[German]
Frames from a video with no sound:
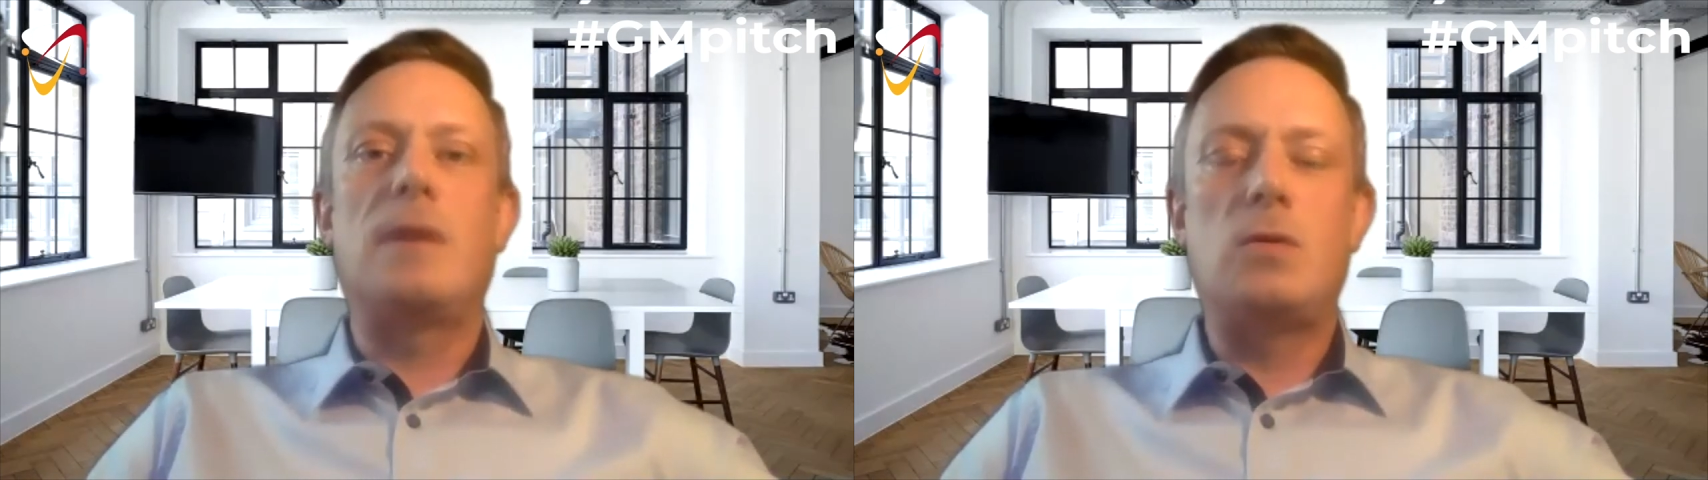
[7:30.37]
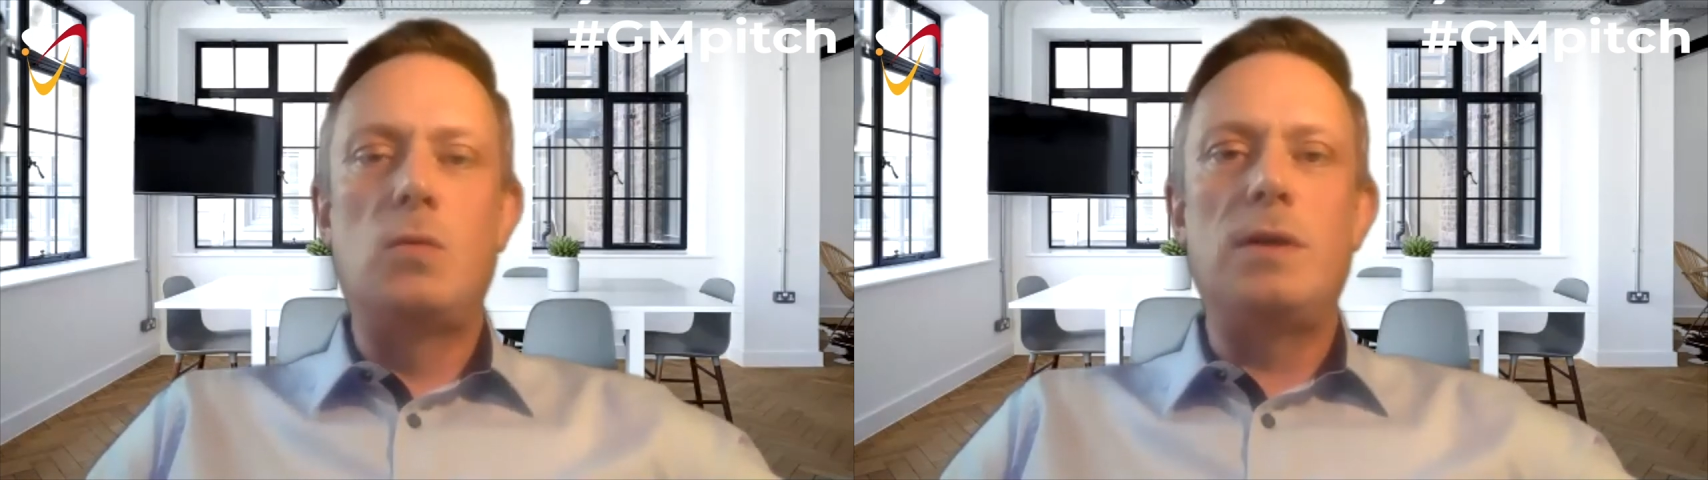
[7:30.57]

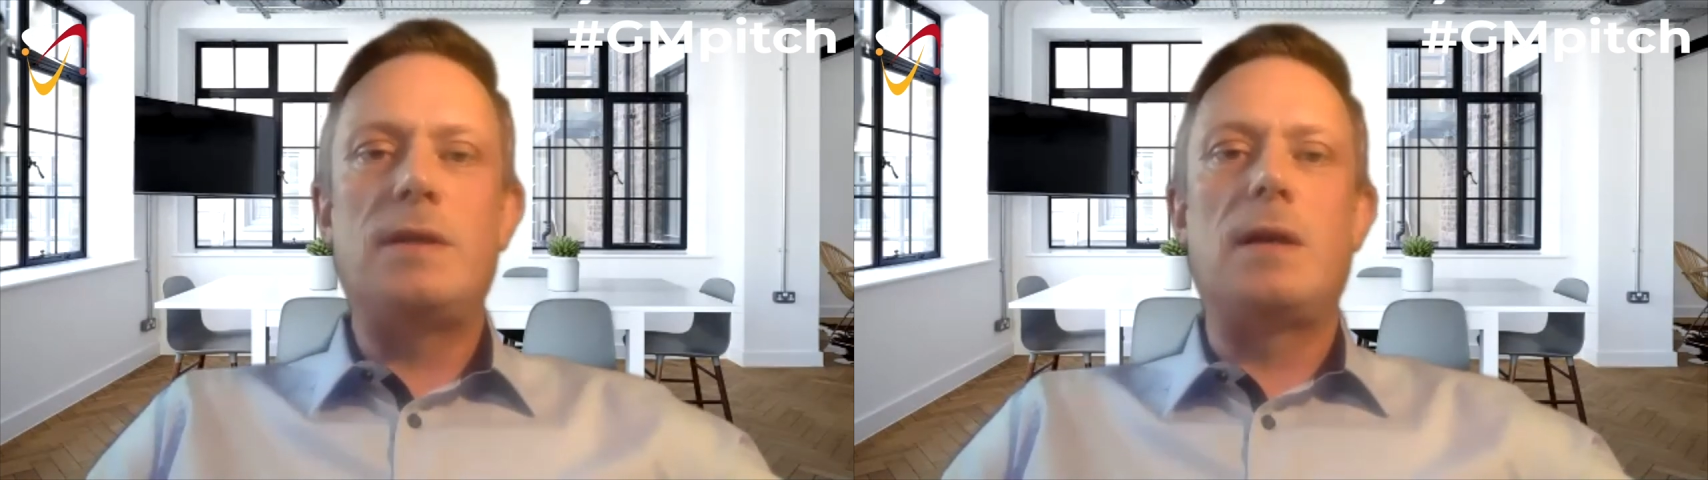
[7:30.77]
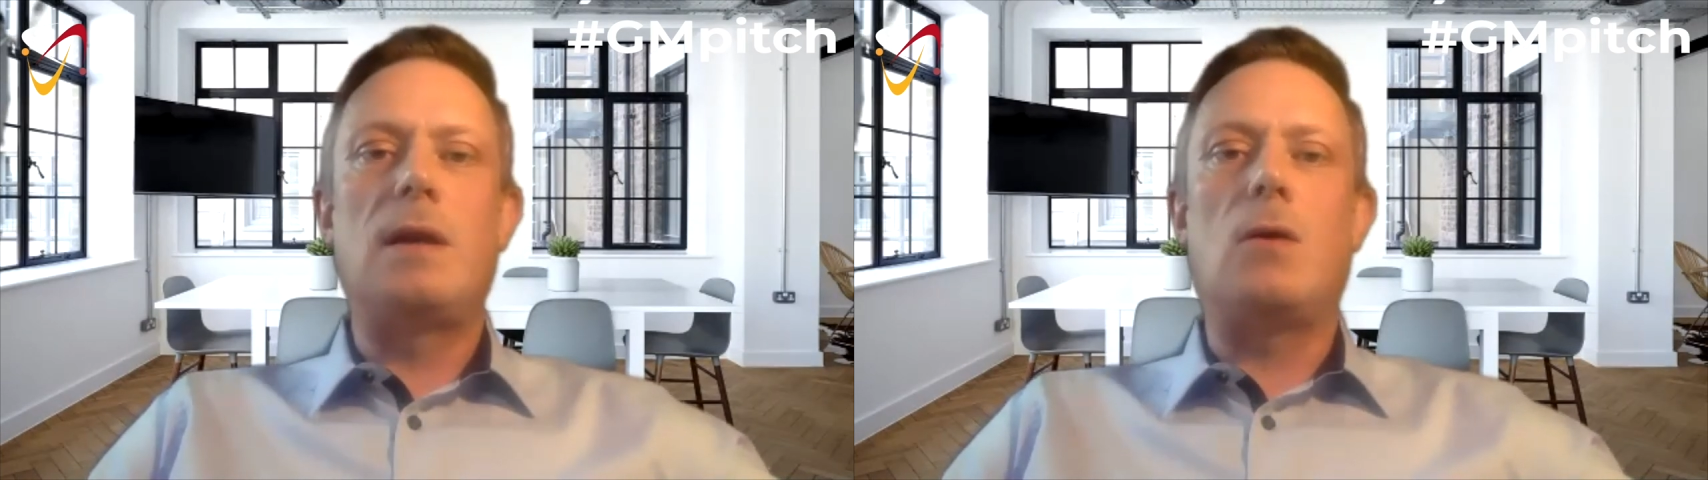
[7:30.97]
Aber
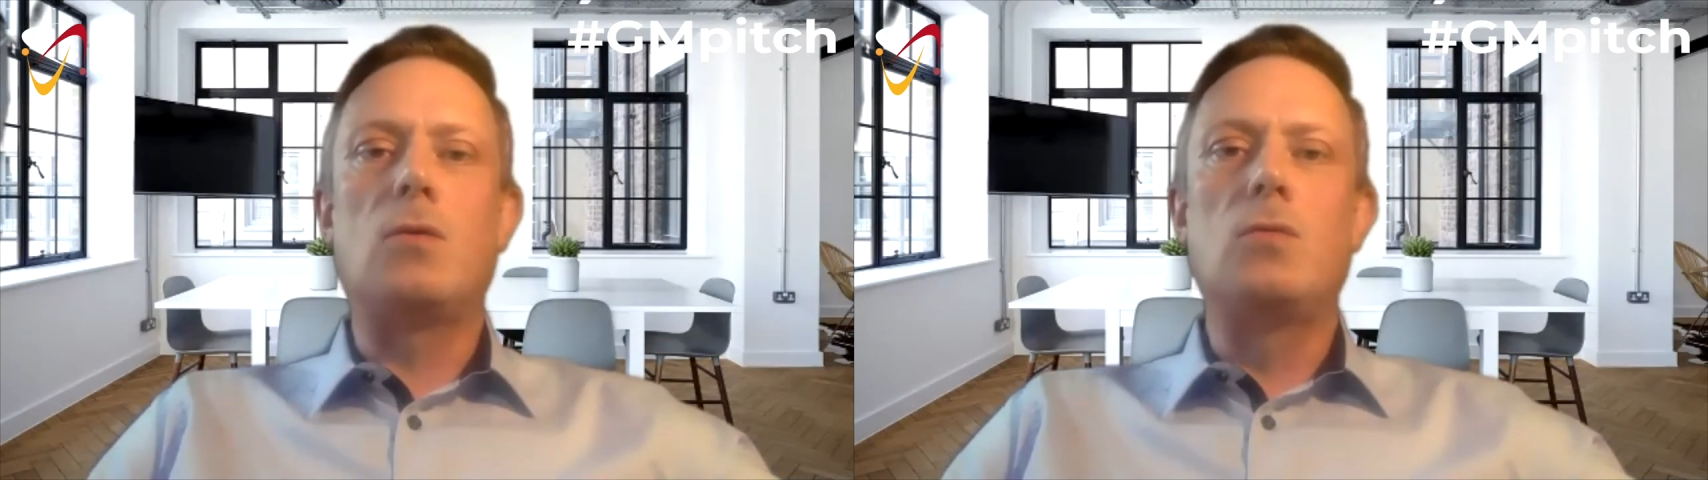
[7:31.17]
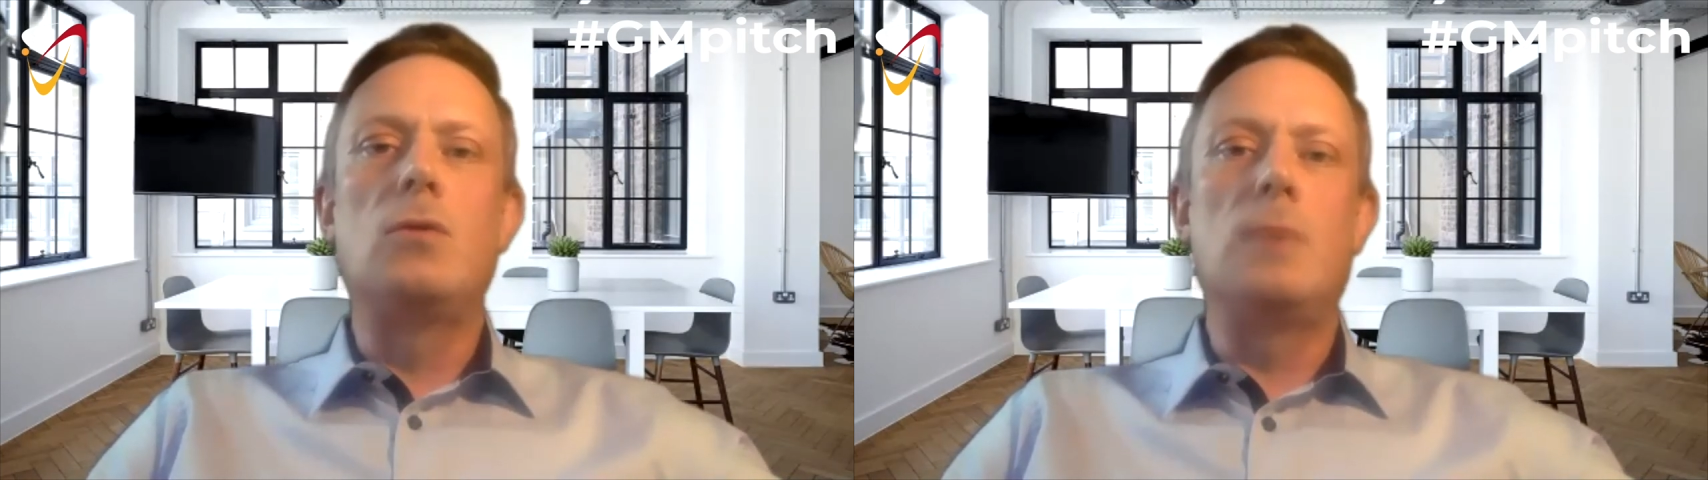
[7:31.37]
natürlich dann
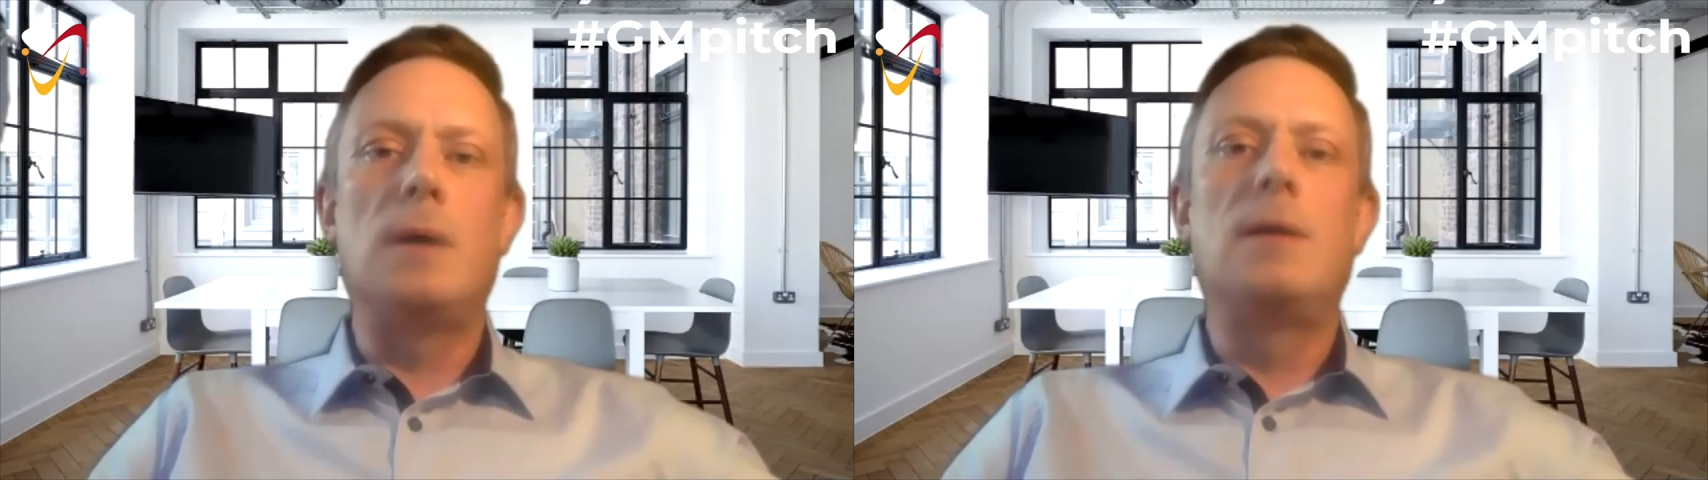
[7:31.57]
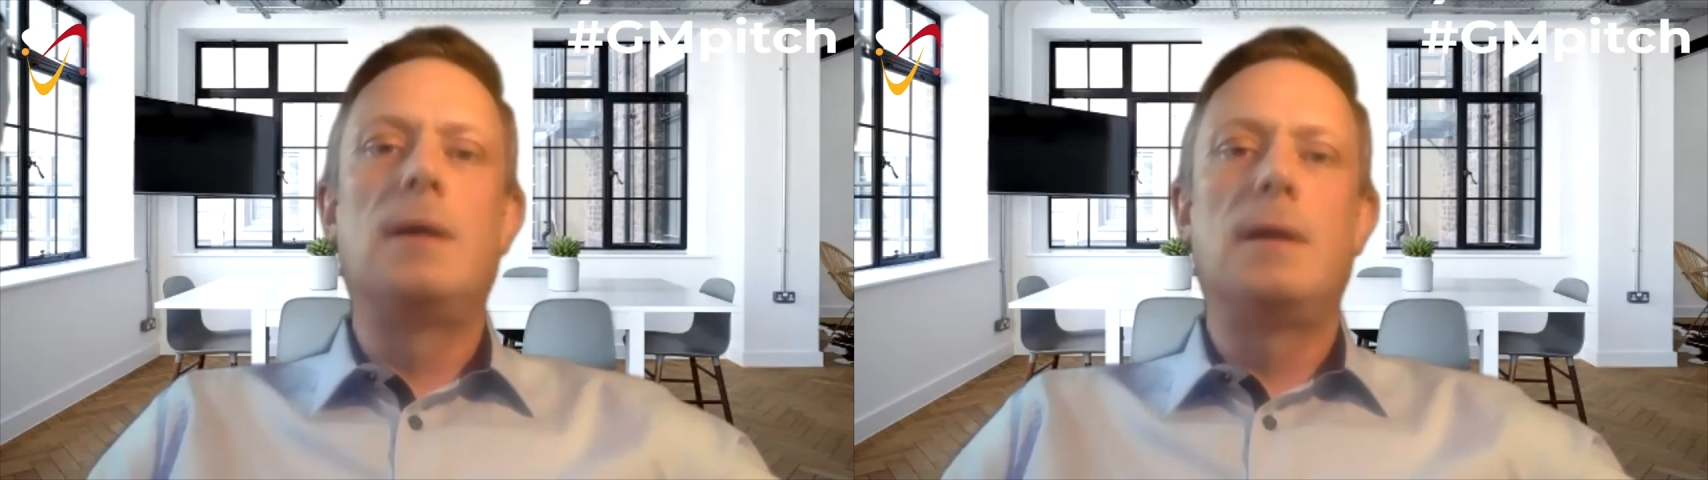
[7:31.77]
auch nur
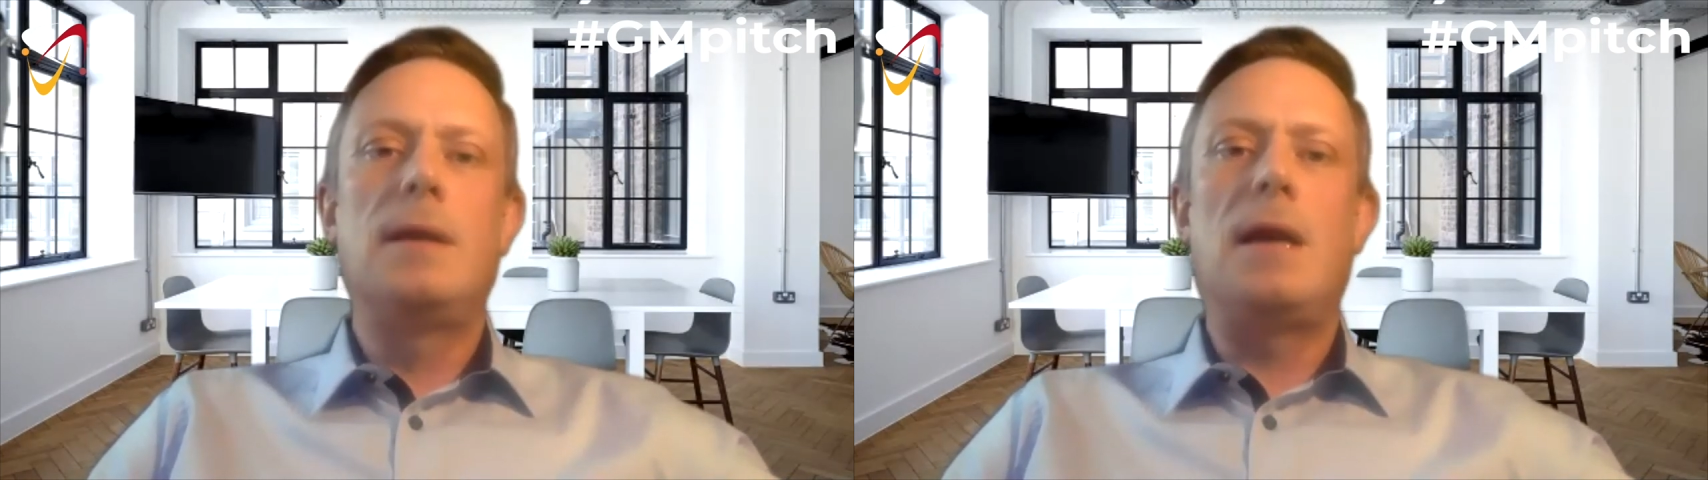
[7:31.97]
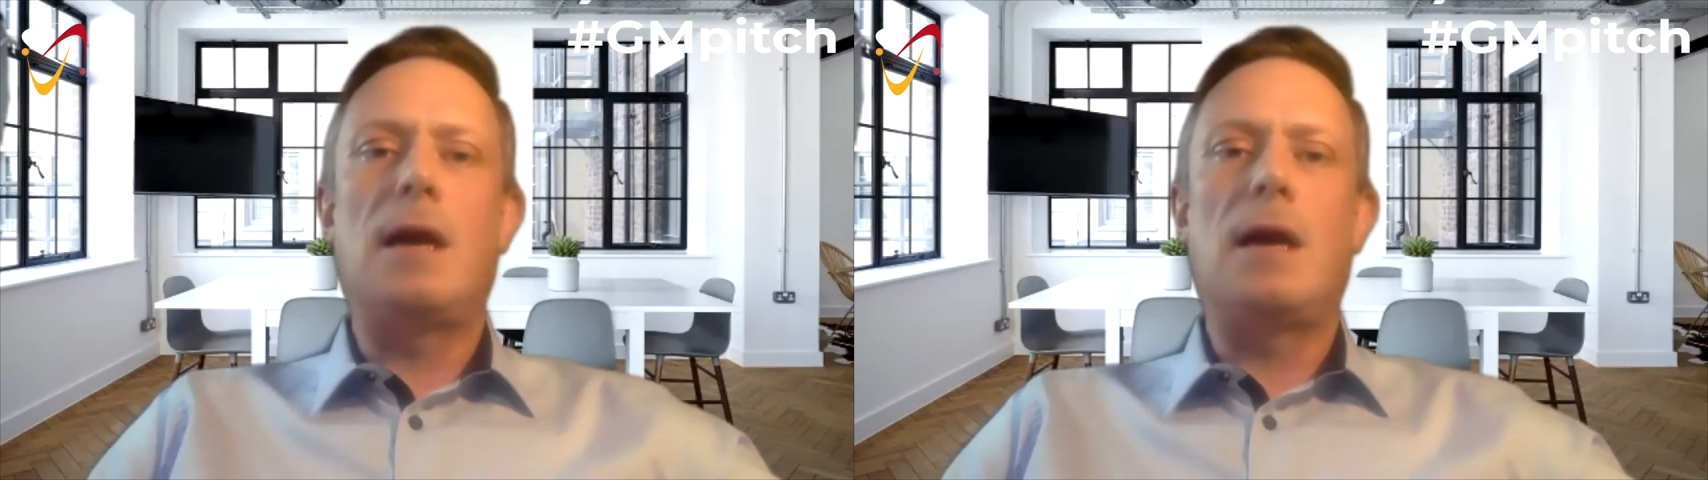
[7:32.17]
über